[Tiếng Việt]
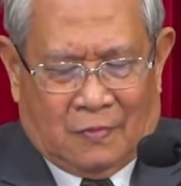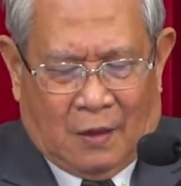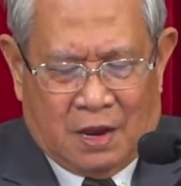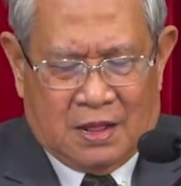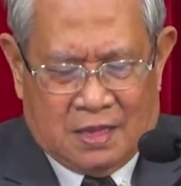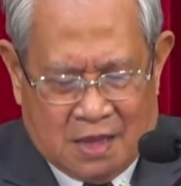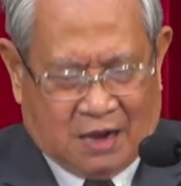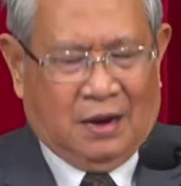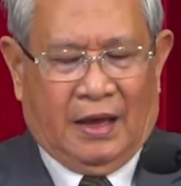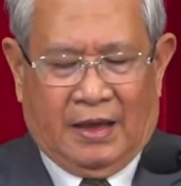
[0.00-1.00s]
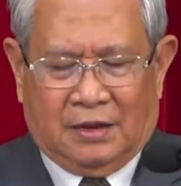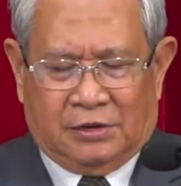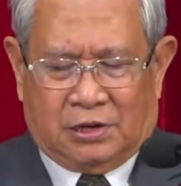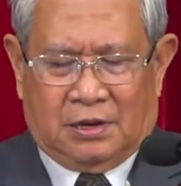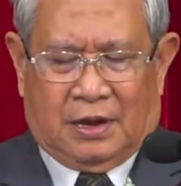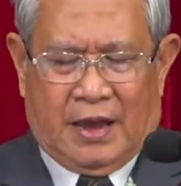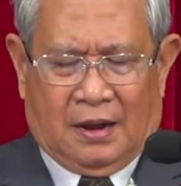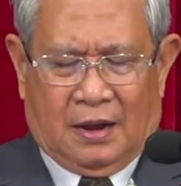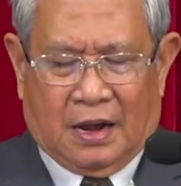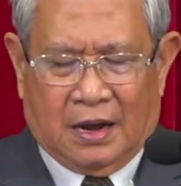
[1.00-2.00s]
là mình nhận lấy cái sự
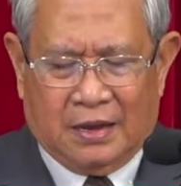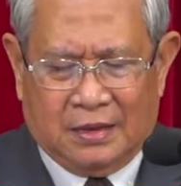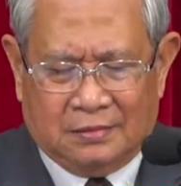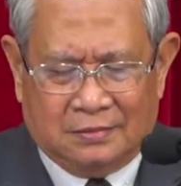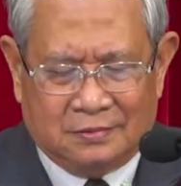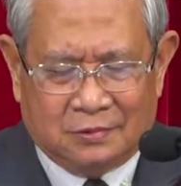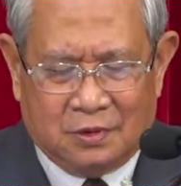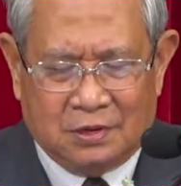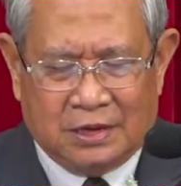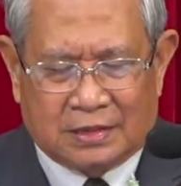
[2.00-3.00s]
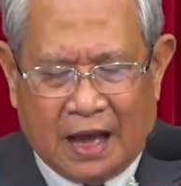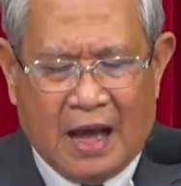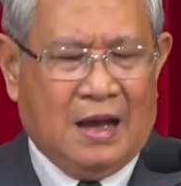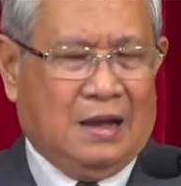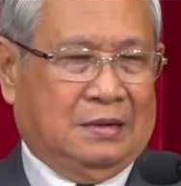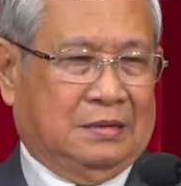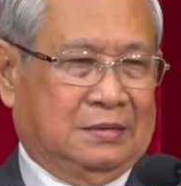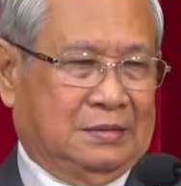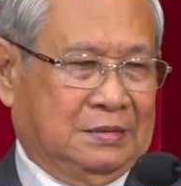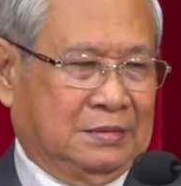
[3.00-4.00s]
khen ngợi của người ta
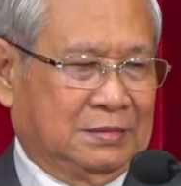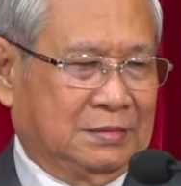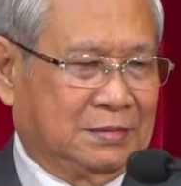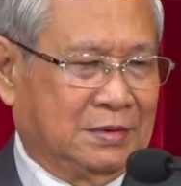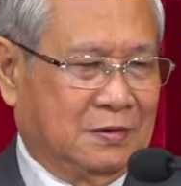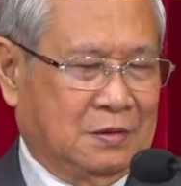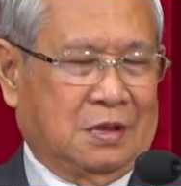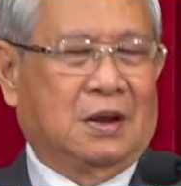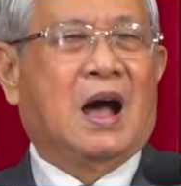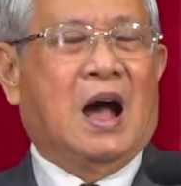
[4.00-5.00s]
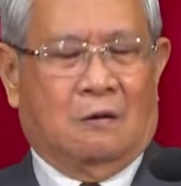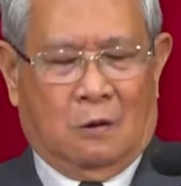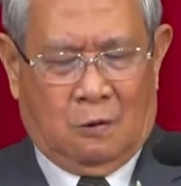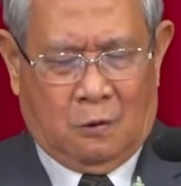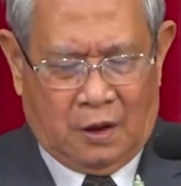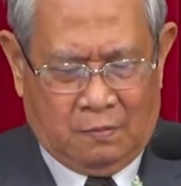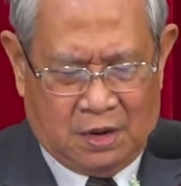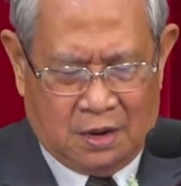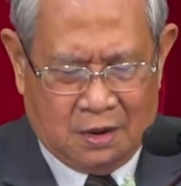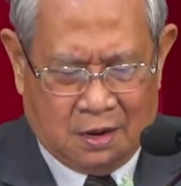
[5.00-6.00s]
và tự hào khoe
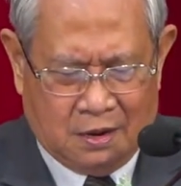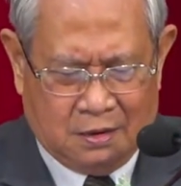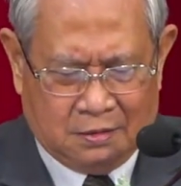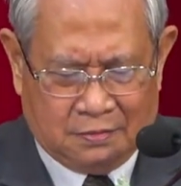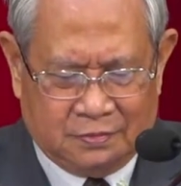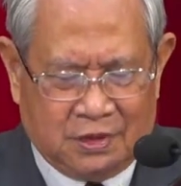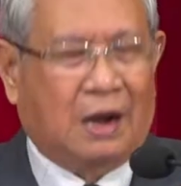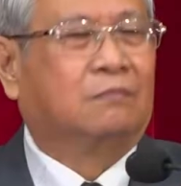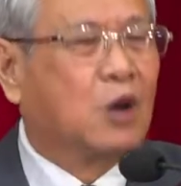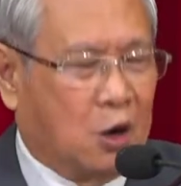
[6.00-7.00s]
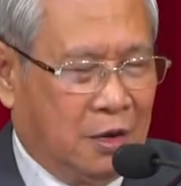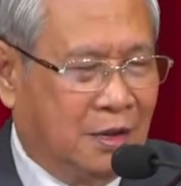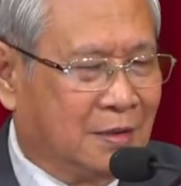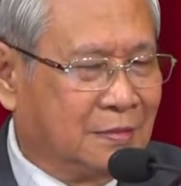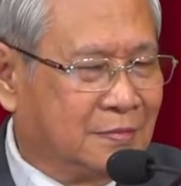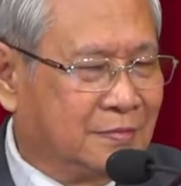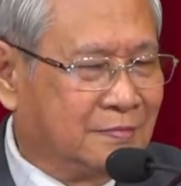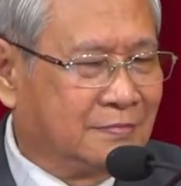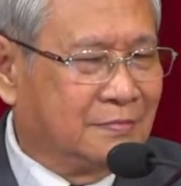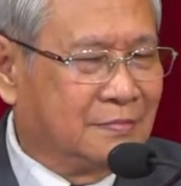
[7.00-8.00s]
mình đó, thì hỏng rồi.
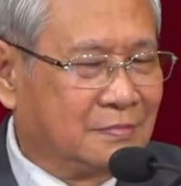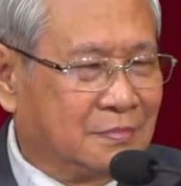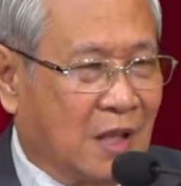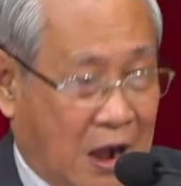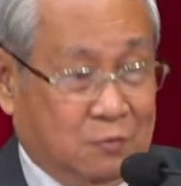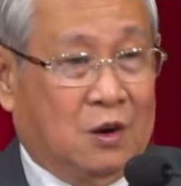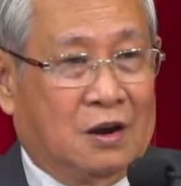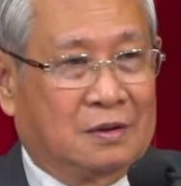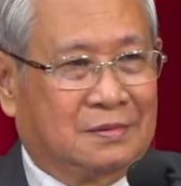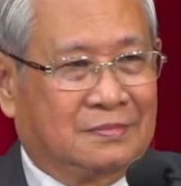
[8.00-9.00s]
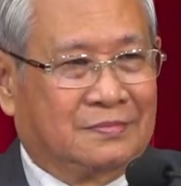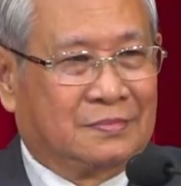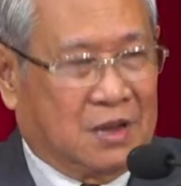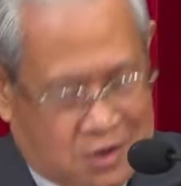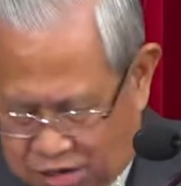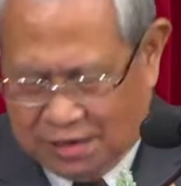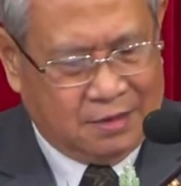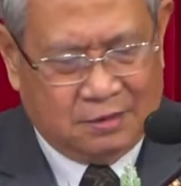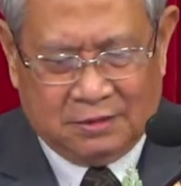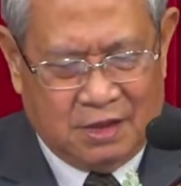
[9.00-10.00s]
Hỏng rồi. Thì ngược
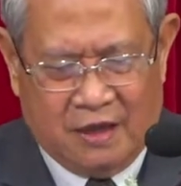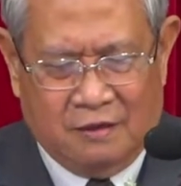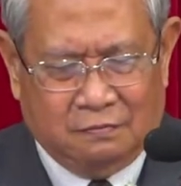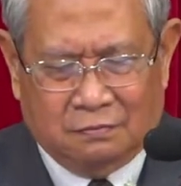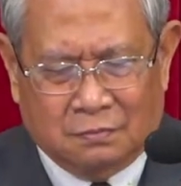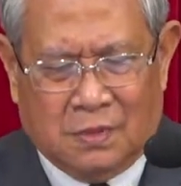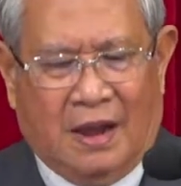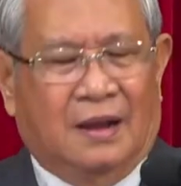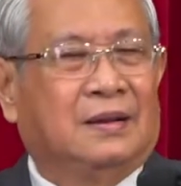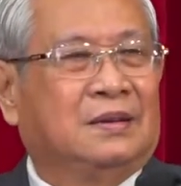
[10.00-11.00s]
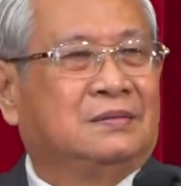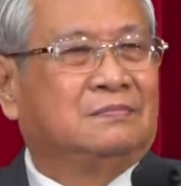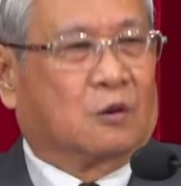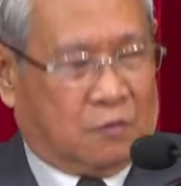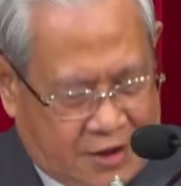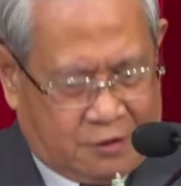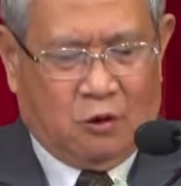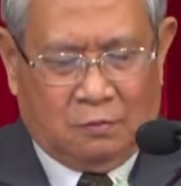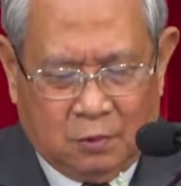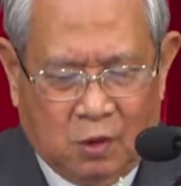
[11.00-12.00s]
lại những gì mà mục đích
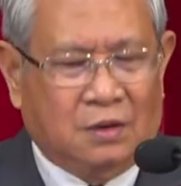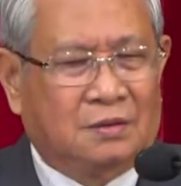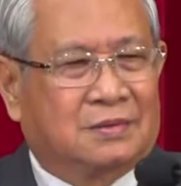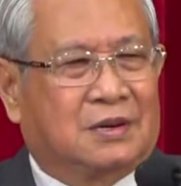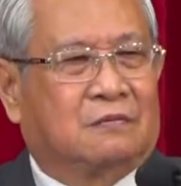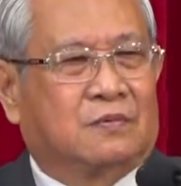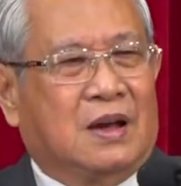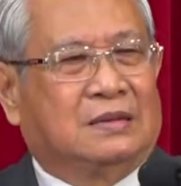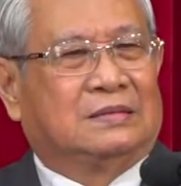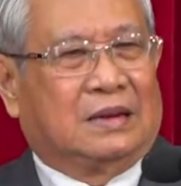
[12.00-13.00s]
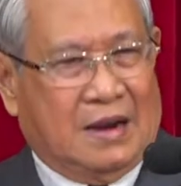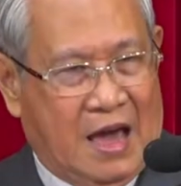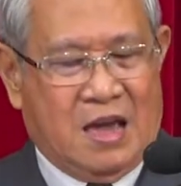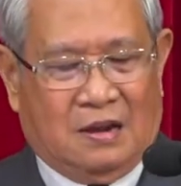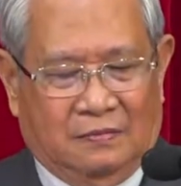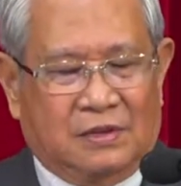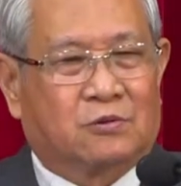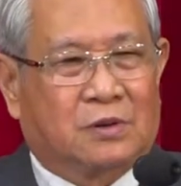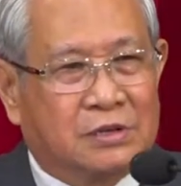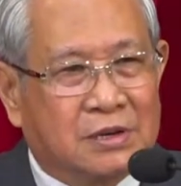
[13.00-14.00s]
Chúa muốn cơ đốc nhân là đèn
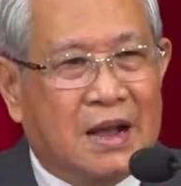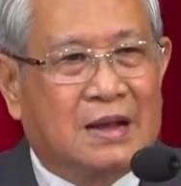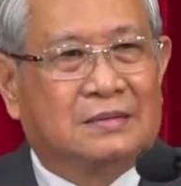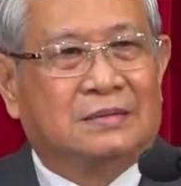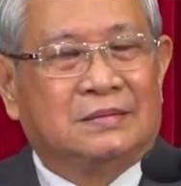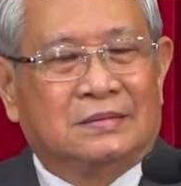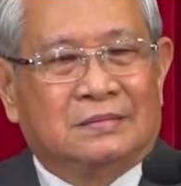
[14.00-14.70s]
với soi sáng.